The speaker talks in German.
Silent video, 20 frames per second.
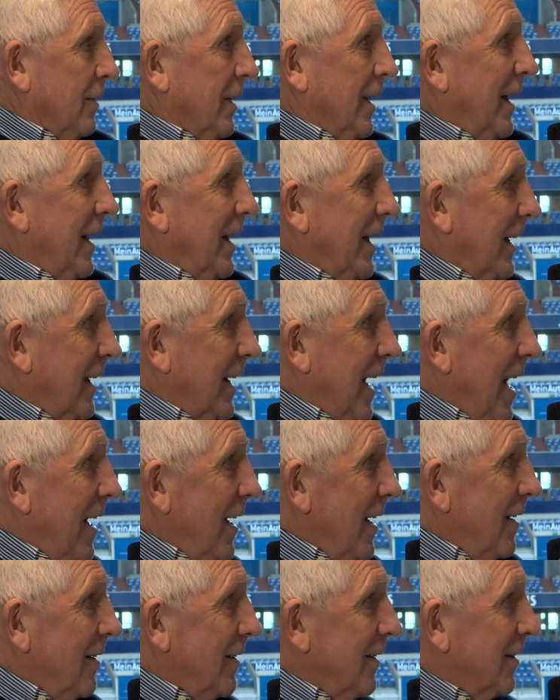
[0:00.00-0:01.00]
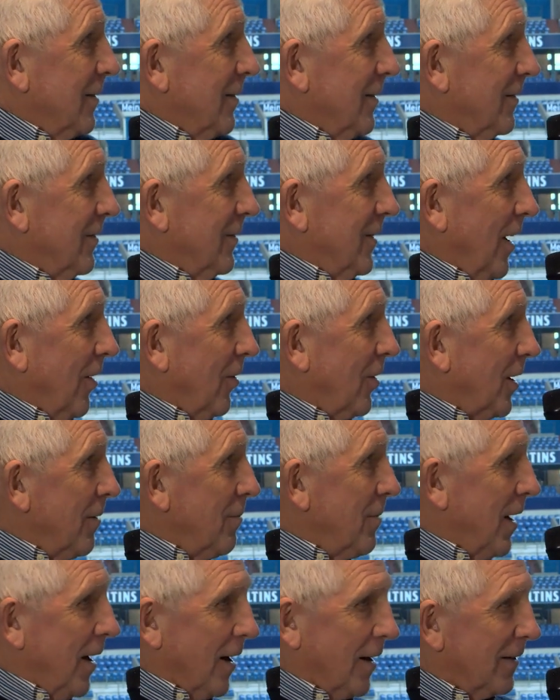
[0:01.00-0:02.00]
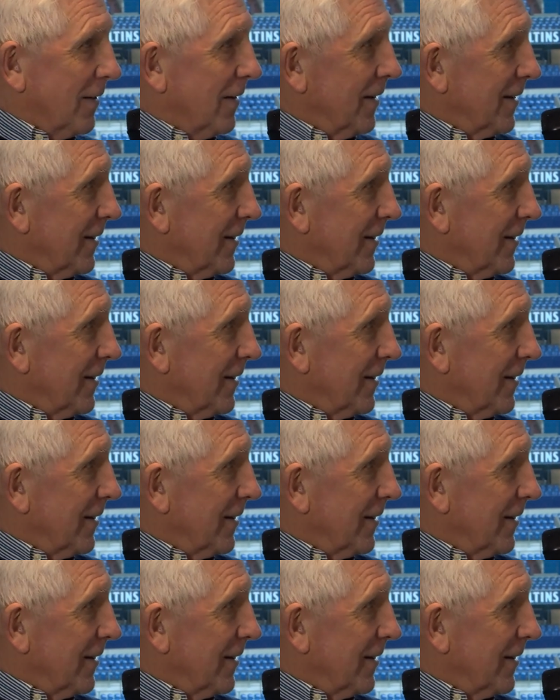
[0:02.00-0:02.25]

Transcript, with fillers: E, egal äh, wie auch immer.